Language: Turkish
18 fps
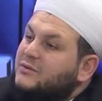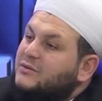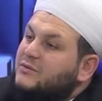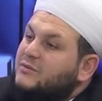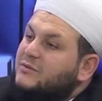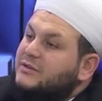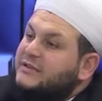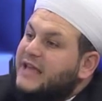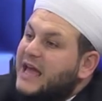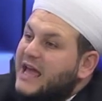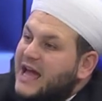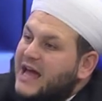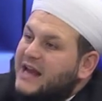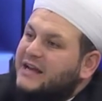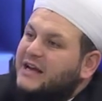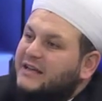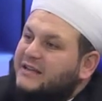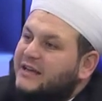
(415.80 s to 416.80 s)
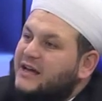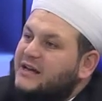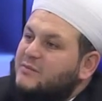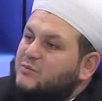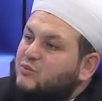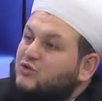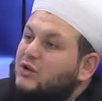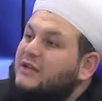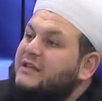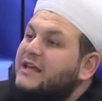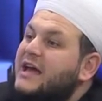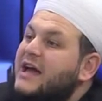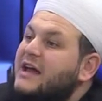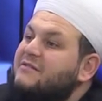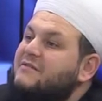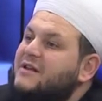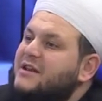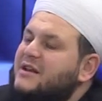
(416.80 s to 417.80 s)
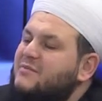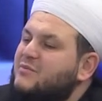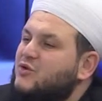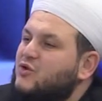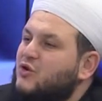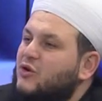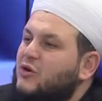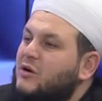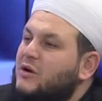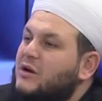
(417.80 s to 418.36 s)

değer kadar buna değer verilmiyor.